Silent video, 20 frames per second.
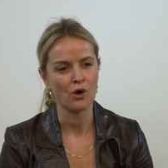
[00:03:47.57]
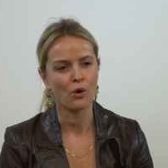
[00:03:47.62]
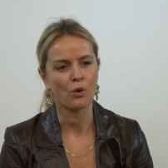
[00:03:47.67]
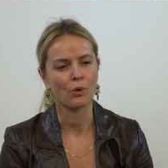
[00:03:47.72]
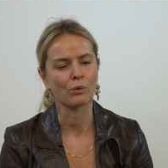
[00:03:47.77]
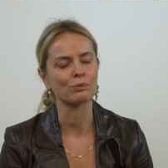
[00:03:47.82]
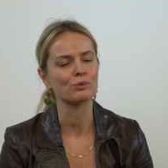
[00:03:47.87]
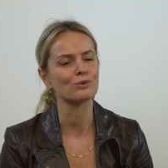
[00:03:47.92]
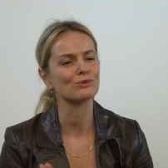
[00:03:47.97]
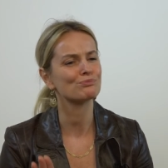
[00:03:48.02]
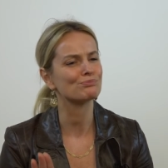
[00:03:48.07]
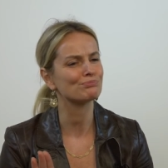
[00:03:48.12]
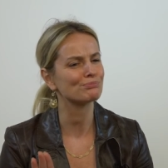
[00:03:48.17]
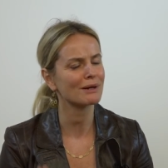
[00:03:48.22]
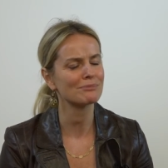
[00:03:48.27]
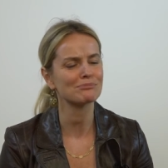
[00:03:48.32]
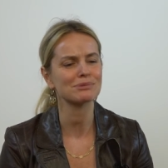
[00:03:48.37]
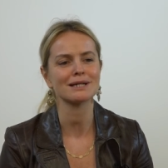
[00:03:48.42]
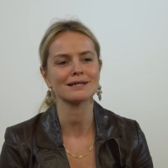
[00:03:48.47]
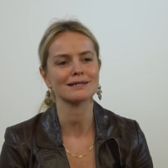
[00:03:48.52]
On ne peut
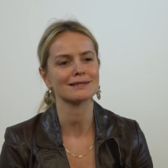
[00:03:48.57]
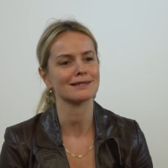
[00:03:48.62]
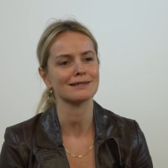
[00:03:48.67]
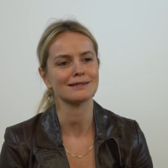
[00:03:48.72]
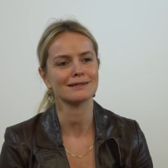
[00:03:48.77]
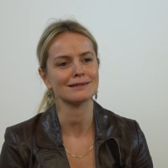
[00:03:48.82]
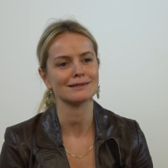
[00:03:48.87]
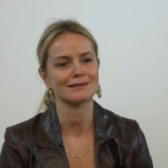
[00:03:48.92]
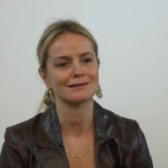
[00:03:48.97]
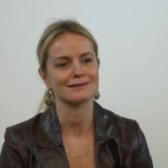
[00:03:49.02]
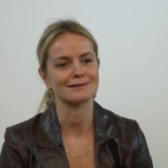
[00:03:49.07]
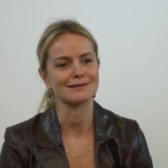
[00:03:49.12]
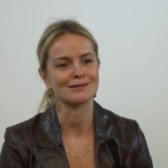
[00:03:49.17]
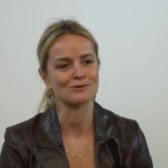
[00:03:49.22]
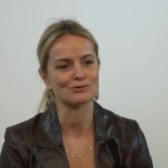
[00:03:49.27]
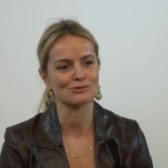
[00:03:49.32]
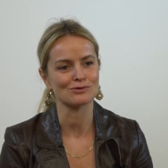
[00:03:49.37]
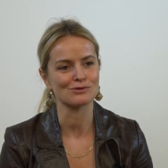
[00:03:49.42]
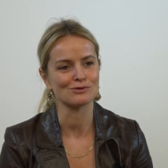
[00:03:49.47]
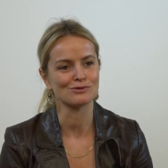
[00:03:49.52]
pas plaquer des
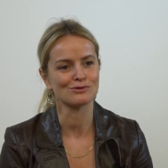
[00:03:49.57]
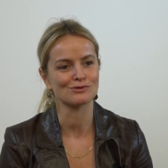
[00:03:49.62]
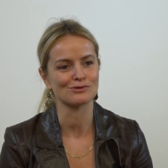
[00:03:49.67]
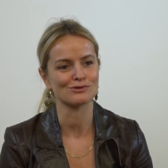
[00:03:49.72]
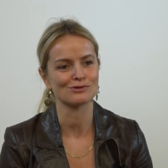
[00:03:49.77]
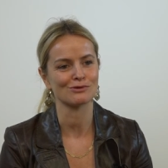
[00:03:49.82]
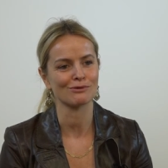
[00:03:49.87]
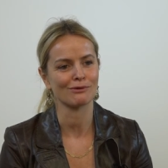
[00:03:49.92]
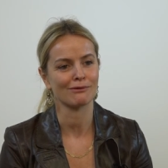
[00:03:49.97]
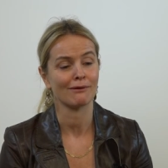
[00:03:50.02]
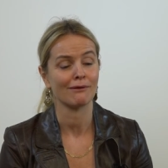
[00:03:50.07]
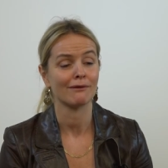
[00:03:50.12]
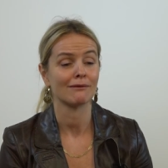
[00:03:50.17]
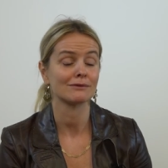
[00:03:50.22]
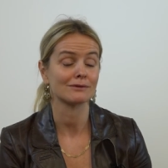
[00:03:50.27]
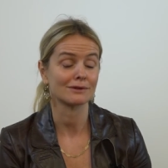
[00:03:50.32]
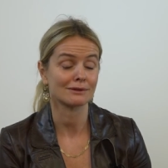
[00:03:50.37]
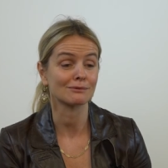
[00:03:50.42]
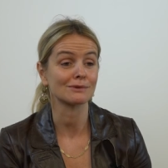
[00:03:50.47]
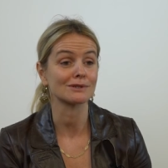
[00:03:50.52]
solutions,
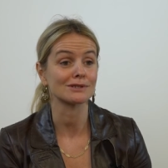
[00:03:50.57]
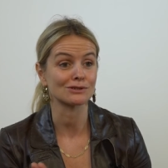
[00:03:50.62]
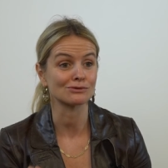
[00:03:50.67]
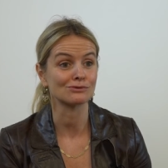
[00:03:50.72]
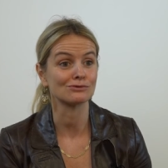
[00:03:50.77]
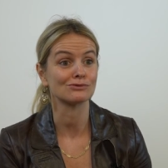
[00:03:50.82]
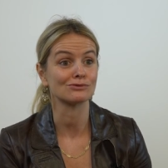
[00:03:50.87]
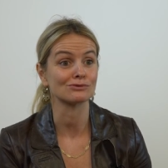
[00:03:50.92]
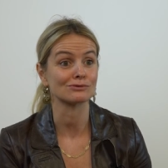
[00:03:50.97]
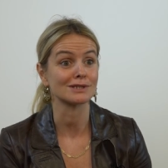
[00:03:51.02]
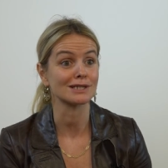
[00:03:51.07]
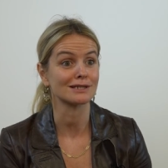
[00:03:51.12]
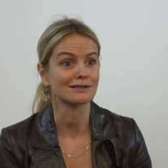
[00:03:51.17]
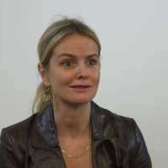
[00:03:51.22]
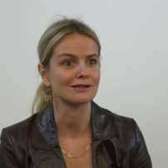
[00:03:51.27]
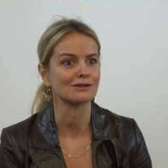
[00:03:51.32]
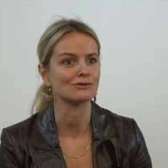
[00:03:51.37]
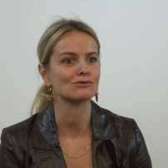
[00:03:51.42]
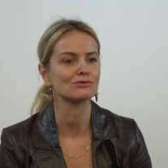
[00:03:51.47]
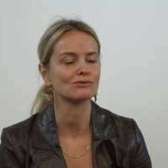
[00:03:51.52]
justement des solutions
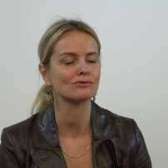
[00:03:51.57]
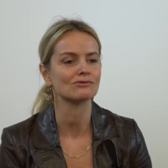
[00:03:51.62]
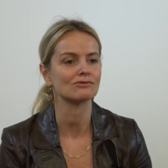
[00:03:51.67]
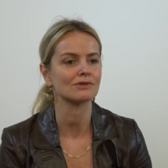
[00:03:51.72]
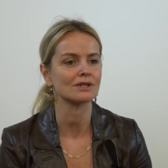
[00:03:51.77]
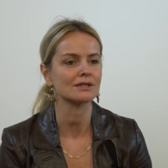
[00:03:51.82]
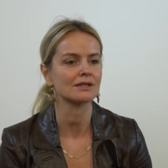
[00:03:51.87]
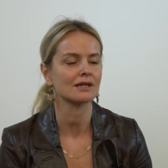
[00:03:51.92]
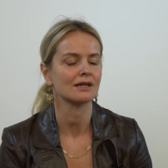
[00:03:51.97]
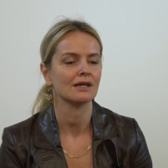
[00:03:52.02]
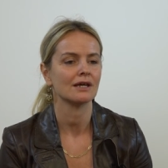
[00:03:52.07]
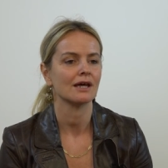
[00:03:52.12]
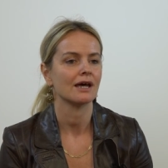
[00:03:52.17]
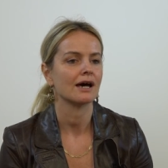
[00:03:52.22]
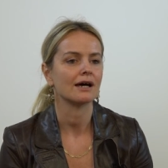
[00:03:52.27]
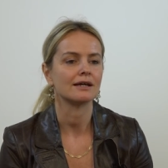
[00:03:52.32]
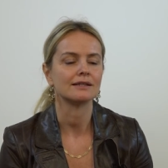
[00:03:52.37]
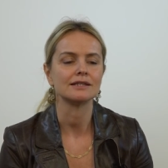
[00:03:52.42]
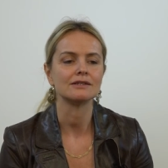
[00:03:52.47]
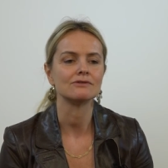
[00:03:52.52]
techniques toutes faites,
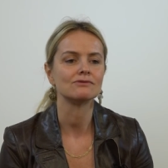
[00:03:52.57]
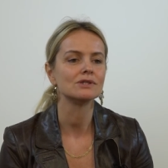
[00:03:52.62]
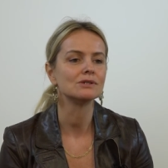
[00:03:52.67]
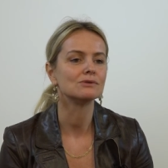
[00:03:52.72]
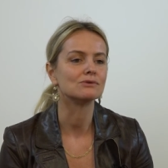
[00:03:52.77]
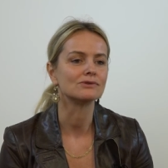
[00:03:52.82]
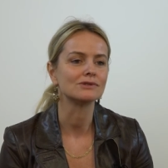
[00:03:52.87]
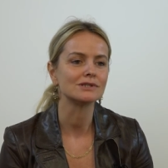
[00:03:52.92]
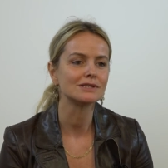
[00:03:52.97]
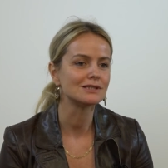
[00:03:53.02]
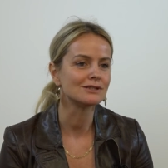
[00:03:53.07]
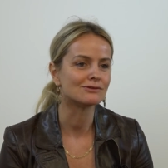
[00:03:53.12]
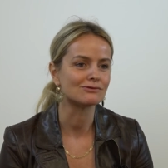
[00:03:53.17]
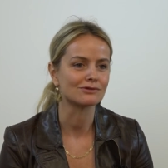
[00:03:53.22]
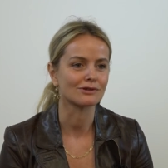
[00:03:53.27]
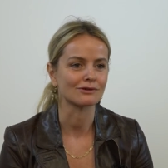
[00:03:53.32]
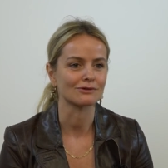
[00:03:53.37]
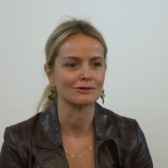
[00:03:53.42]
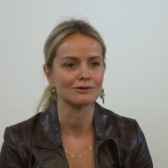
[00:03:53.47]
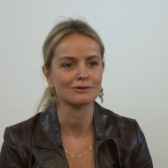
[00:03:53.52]
à des villes aussi
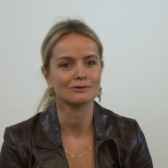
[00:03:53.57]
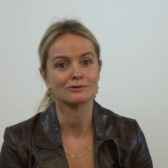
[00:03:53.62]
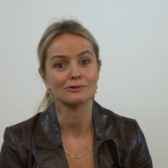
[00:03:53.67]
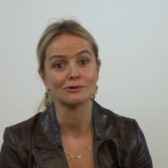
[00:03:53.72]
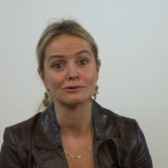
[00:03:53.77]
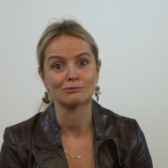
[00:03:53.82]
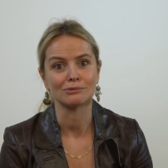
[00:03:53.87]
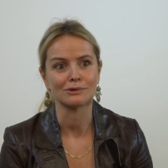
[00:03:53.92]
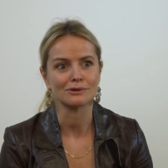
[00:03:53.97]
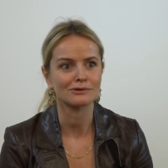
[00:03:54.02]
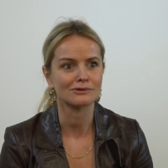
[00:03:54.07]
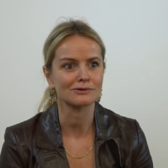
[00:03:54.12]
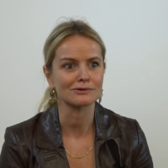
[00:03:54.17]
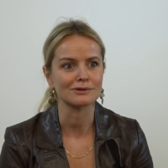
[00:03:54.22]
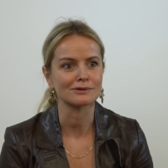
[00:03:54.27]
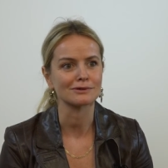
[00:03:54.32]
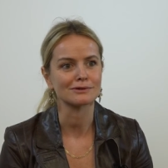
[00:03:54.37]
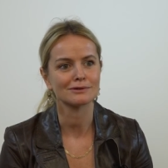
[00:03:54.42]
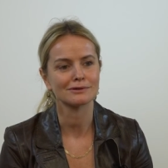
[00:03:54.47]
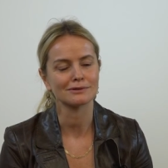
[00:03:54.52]
différentes que
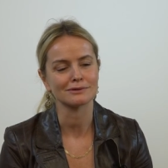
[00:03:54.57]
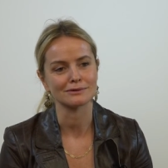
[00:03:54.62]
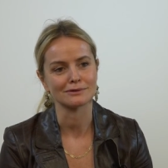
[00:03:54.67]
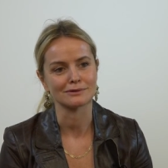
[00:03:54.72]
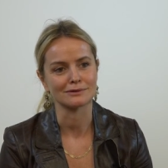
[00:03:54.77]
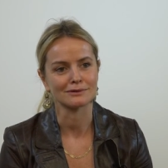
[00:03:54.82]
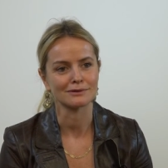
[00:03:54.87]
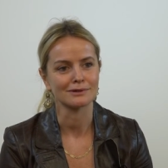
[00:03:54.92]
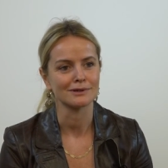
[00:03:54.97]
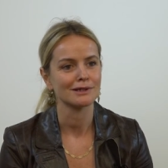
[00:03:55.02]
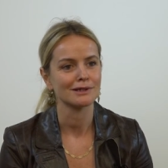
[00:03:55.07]
Boston, euh,